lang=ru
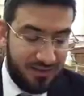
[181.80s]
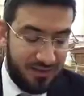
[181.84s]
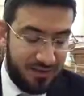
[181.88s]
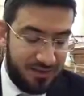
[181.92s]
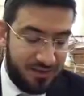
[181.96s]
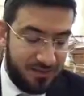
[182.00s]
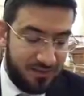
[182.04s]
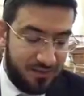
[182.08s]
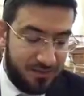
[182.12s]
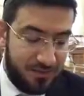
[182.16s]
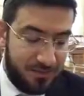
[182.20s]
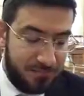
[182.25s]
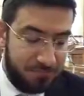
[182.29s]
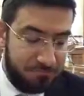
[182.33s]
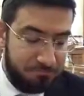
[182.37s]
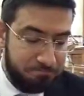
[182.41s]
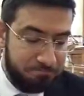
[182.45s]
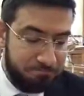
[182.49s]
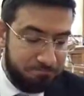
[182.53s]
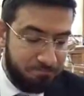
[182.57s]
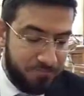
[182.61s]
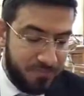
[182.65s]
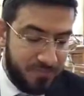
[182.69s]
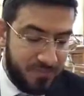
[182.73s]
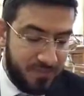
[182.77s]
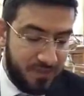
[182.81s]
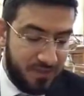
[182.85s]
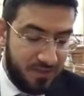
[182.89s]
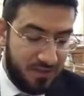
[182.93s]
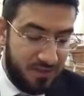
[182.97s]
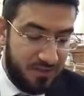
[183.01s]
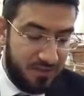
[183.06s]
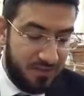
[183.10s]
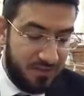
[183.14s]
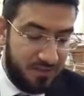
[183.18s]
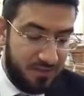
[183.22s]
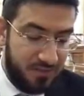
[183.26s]
– это,
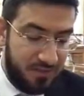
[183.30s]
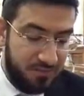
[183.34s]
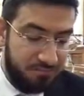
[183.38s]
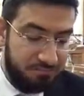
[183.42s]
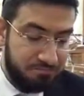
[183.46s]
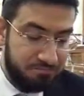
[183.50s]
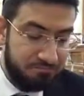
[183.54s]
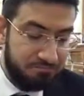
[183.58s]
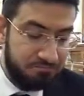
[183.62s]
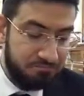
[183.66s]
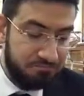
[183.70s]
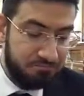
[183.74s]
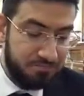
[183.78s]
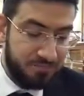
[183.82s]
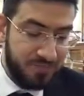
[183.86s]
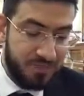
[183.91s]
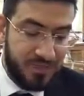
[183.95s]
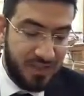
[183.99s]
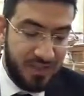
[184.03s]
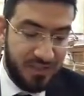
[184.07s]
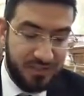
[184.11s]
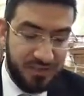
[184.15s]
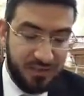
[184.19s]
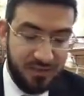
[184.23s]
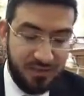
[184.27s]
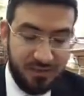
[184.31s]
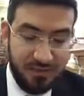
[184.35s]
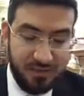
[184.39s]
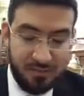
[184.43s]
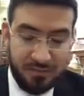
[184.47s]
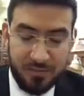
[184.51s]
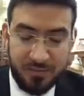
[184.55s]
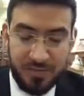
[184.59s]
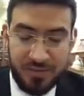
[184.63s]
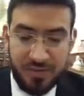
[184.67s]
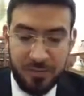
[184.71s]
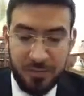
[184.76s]
э,
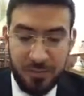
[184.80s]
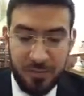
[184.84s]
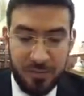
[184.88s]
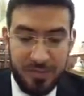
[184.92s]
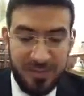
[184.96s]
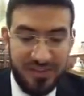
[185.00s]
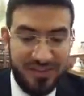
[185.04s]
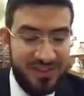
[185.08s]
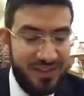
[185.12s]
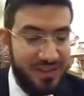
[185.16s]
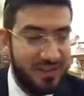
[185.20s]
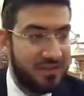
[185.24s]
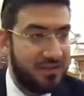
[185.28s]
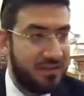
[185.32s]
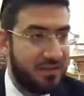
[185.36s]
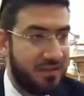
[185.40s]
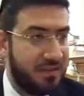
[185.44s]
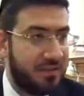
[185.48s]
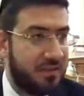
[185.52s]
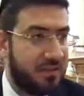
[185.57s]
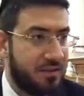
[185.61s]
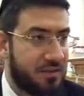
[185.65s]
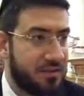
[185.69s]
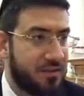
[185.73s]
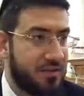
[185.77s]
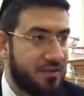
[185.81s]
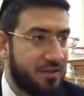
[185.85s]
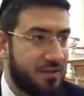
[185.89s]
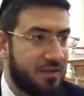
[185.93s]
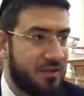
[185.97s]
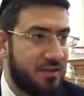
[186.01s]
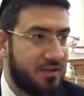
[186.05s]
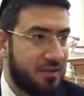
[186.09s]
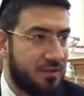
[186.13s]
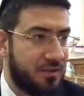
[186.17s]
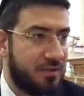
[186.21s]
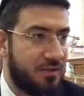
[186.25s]
это типа беседки, да,
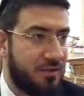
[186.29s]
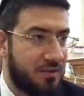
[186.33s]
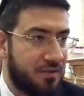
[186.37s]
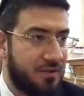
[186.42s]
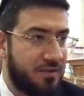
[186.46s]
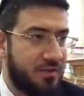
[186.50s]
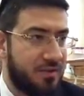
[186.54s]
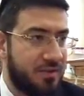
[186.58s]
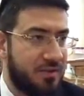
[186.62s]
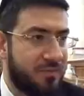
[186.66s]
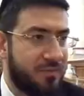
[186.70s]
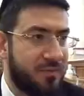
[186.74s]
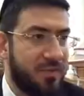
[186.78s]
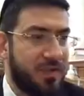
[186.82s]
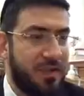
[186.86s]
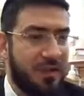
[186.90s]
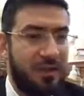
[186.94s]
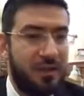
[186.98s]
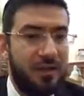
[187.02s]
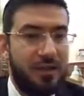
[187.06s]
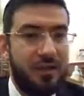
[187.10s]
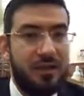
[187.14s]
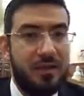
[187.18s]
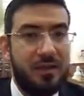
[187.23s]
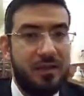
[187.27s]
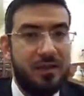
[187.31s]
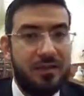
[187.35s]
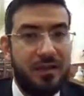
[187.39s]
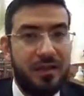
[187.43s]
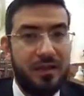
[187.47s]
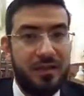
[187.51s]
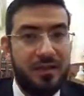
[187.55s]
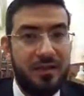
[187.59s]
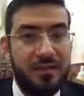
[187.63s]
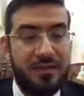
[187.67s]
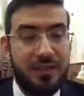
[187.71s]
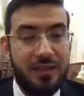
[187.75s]
что-то такое Э,
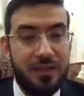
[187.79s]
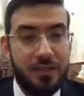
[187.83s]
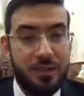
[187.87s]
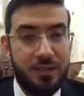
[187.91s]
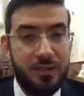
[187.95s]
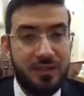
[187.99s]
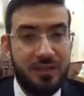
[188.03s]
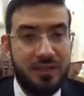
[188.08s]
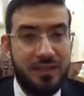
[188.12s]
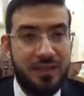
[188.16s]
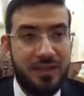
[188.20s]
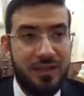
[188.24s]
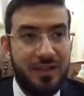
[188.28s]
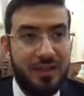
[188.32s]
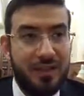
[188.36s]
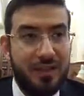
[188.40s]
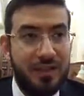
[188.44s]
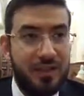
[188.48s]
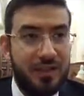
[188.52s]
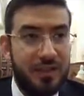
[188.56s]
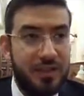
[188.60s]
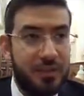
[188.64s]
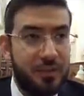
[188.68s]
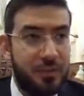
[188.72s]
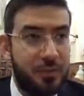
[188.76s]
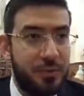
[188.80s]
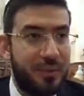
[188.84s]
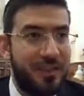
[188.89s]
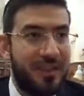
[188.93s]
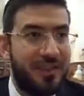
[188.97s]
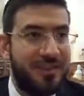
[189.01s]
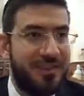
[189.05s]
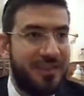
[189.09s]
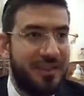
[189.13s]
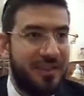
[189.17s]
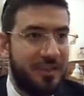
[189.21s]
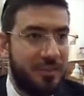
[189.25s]
когда делают крышу
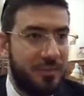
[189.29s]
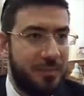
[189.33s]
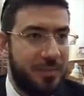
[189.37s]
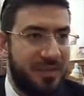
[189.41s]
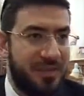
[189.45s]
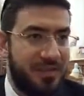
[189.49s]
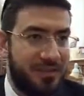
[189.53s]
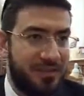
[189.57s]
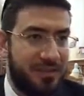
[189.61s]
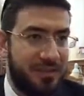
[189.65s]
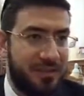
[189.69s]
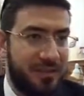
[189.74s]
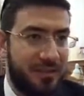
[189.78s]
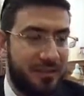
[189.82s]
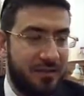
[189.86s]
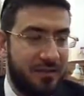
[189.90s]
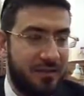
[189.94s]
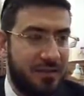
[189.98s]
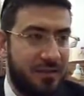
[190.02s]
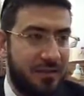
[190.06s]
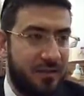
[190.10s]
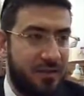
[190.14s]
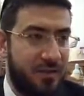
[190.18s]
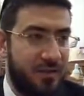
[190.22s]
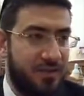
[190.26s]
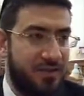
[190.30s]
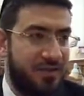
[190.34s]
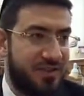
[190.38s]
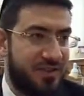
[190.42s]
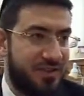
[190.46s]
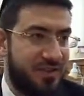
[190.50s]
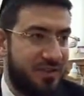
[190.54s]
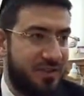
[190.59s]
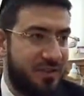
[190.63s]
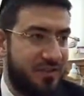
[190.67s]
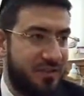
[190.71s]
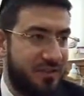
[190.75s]
для тени, без стен, да,
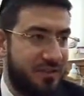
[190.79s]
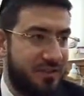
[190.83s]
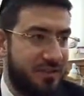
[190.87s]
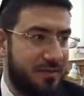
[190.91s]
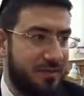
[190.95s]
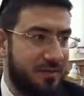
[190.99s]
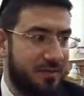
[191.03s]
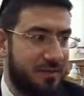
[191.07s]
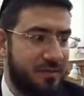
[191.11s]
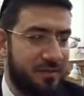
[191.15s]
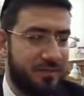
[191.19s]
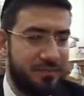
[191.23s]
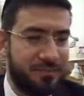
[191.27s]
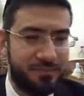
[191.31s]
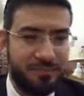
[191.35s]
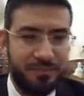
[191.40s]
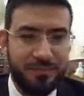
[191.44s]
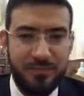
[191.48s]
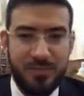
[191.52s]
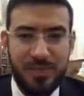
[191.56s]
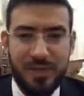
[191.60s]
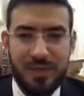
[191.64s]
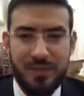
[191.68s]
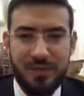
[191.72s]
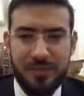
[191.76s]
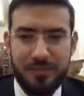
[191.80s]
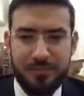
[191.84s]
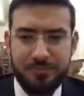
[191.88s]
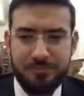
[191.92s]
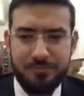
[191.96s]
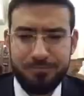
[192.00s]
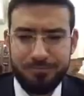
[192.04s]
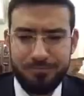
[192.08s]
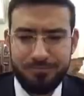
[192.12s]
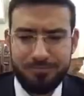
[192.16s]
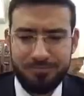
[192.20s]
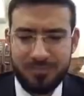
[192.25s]
просто, э, э,
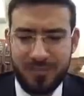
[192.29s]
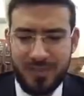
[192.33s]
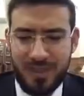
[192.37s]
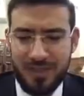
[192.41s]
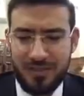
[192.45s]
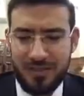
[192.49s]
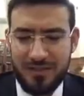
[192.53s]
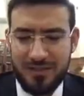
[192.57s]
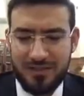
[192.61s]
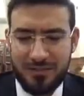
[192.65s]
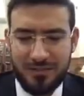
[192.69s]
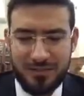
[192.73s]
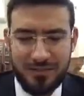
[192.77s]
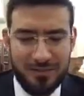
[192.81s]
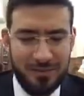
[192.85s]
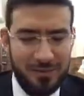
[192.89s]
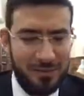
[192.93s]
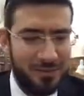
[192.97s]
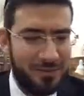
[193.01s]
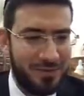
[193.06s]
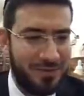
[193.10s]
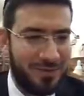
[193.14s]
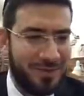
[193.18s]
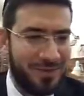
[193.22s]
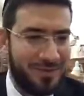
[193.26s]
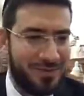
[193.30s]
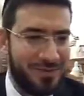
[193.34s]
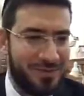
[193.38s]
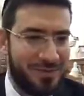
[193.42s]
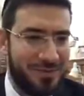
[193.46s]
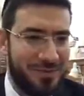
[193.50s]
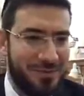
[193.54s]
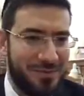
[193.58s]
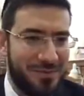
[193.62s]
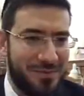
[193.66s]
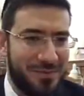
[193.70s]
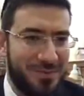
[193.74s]
как есть слово на
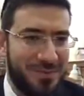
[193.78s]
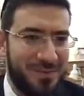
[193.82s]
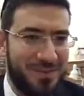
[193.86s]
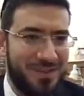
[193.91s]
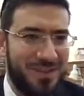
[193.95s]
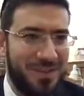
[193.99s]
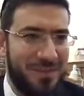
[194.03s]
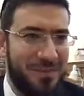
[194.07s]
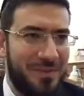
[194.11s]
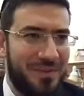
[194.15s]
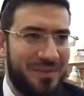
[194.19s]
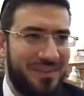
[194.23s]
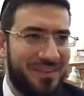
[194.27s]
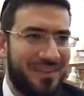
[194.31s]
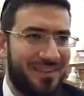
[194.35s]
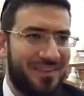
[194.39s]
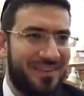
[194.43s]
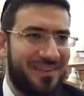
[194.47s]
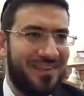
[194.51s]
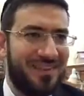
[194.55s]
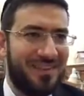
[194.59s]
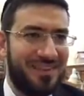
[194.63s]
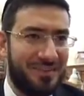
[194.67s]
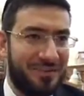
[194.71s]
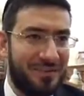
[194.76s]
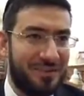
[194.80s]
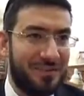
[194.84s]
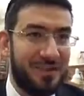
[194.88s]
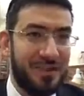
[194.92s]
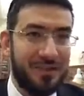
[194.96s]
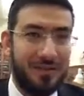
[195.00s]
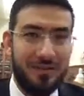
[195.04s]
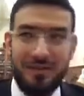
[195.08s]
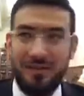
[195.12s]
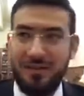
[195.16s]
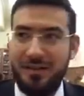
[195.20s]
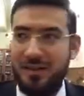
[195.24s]
русском еще, не беседка, а
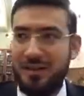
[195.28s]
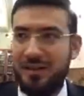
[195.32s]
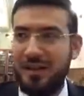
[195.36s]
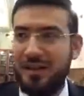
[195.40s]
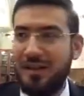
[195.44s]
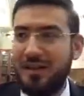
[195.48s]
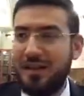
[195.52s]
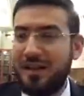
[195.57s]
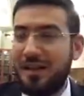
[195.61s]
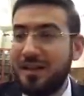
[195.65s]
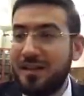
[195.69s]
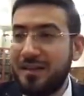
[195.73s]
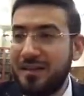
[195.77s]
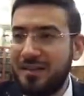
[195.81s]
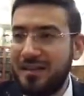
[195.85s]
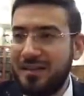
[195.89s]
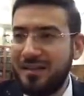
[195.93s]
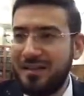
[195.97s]
дел, как?